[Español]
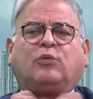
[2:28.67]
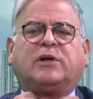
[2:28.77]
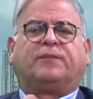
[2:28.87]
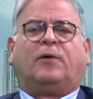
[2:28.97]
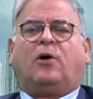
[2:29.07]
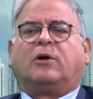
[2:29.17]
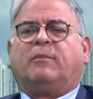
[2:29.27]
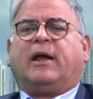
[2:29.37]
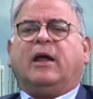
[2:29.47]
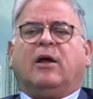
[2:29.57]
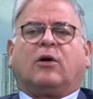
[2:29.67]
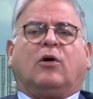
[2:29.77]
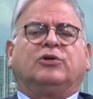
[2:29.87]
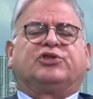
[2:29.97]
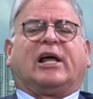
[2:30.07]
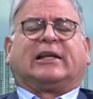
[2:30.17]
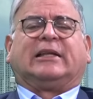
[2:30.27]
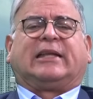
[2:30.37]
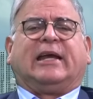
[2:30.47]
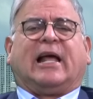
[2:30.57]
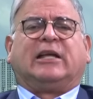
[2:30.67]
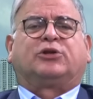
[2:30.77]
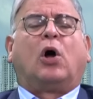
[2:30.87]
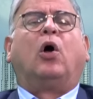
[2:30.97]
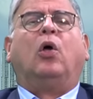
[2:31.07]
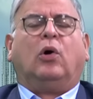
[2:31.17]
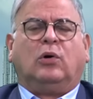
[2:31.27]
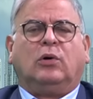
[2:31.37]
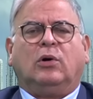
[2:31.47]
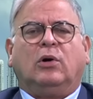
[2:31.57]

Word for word: uniforme con charreteras y todo,